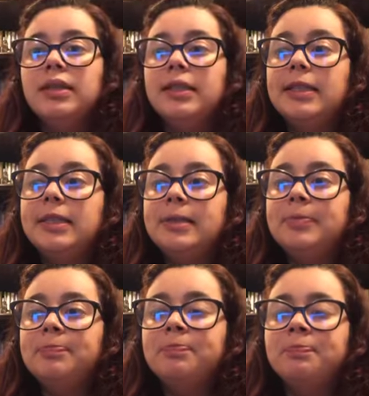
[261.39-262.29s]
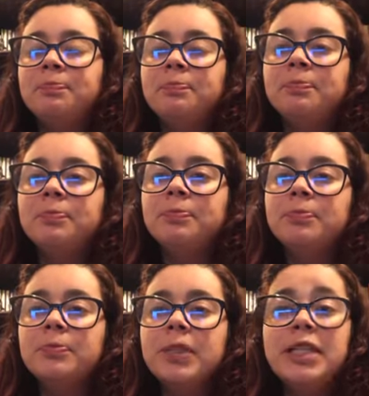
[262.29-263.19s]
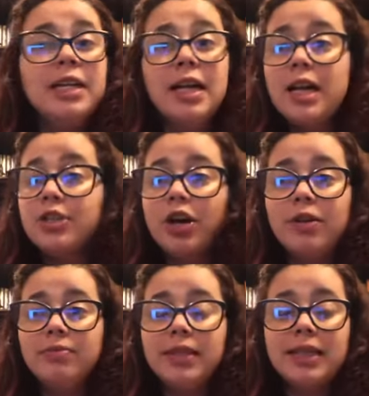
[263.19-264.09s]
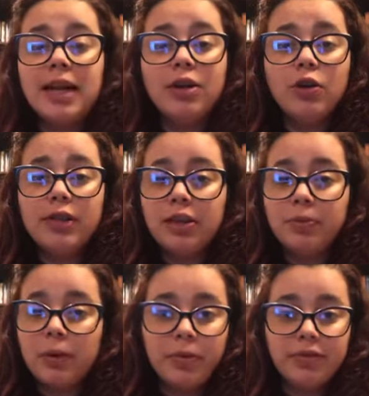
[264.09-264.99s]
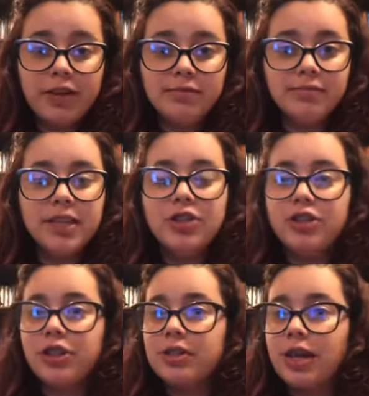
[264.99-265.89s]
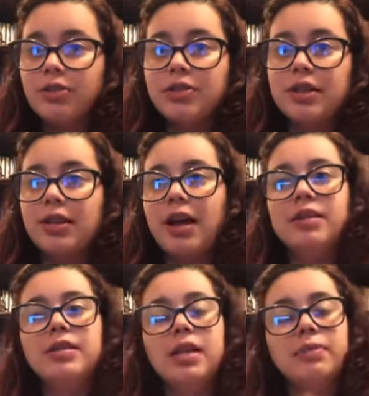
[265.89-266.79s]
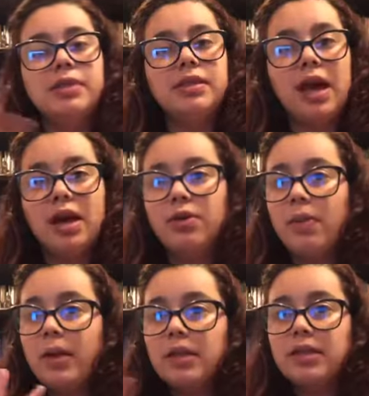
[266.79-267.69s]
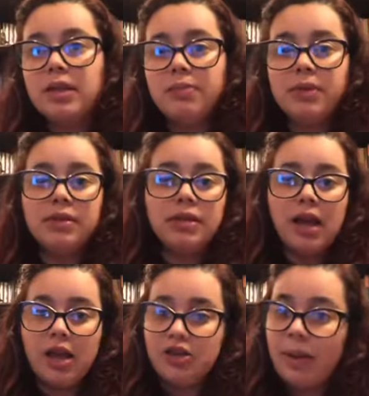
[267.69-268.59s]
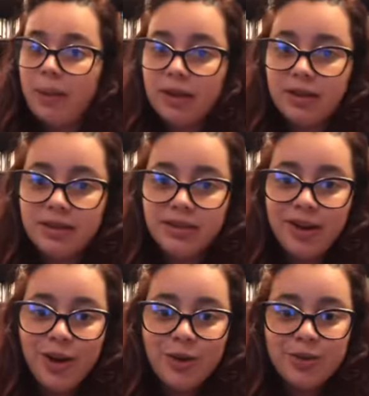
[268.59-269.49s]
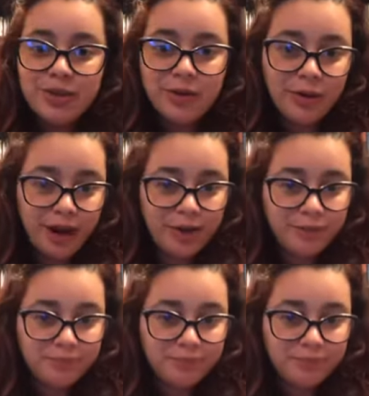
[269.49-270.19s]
Um, é só entrar em contato pelo PV, que a gente acerta os detalhes, sem mistério, é bem simples, e aí já marca o seu horário.